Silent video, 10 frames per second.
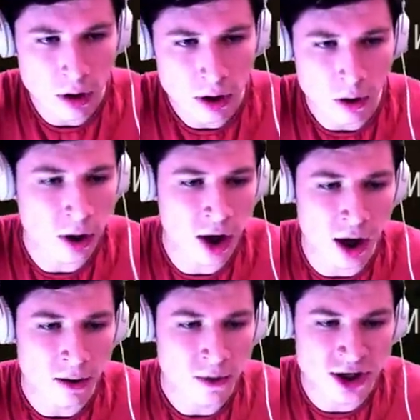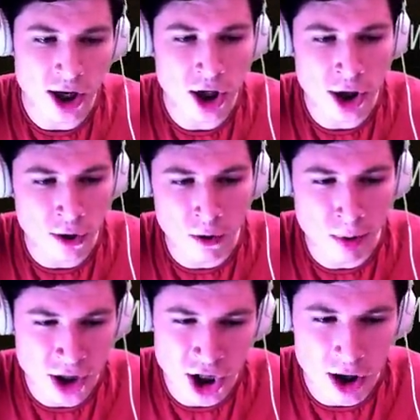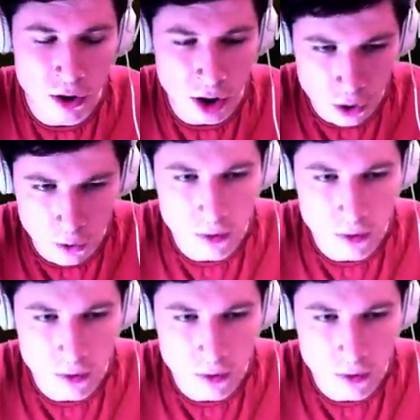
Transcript: Окей. Заходи на другую площадку, готов?